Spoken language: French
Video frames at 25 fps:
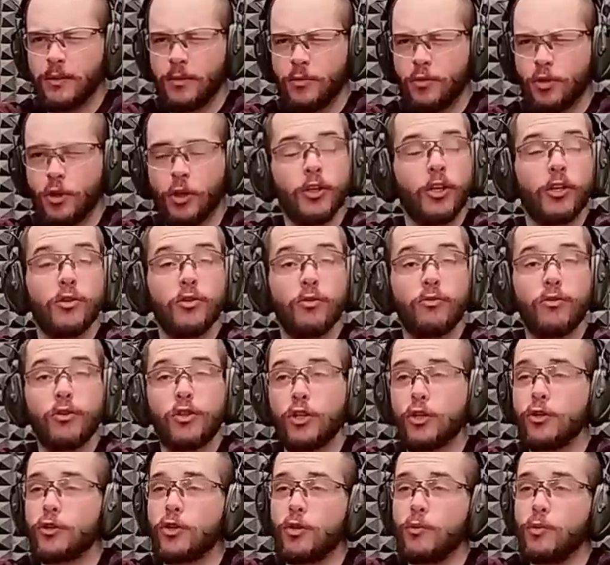Les organes de
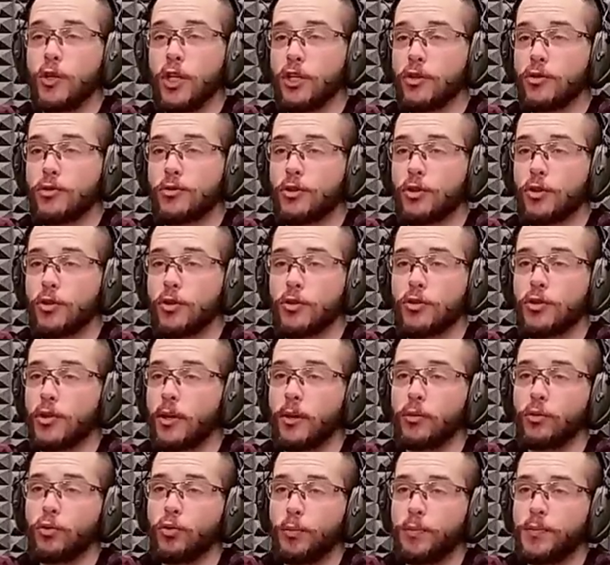visée, c'est bien, c'est
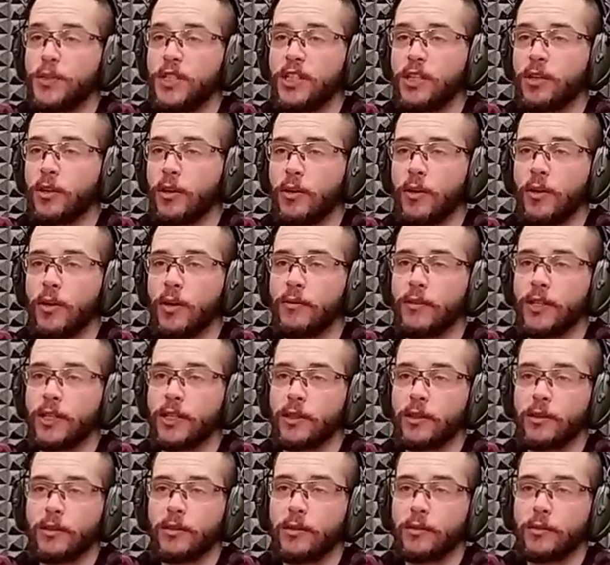un tout petit cran avec
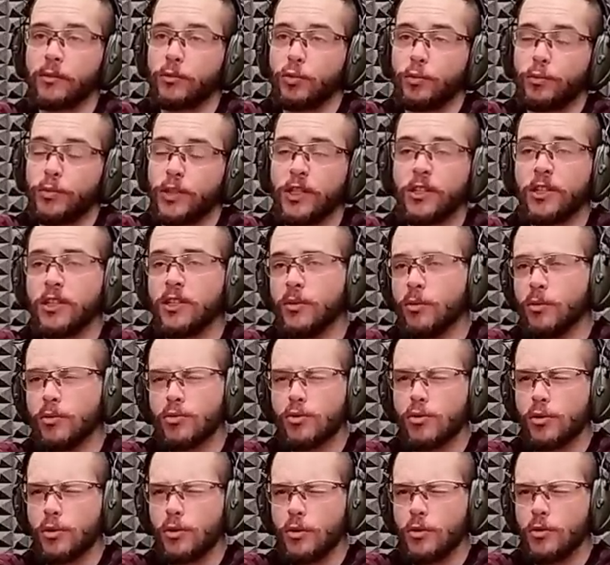un, tout petit guidon,
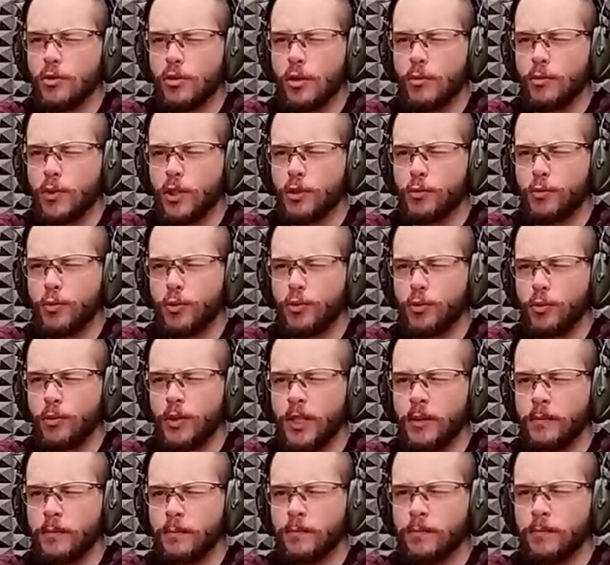ça, marche plutôt
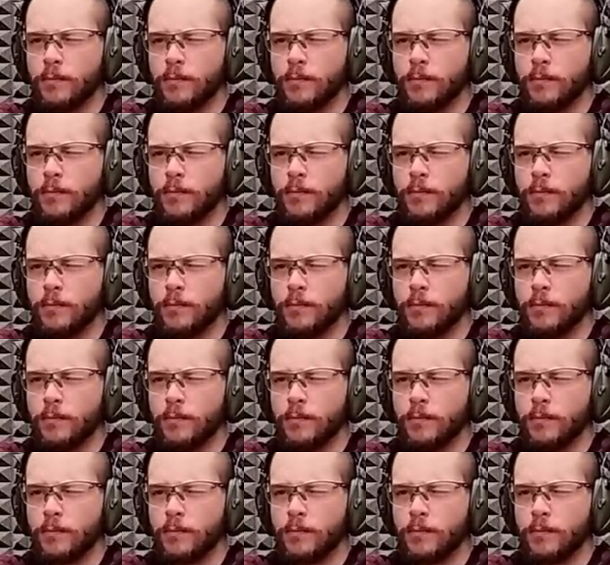bien.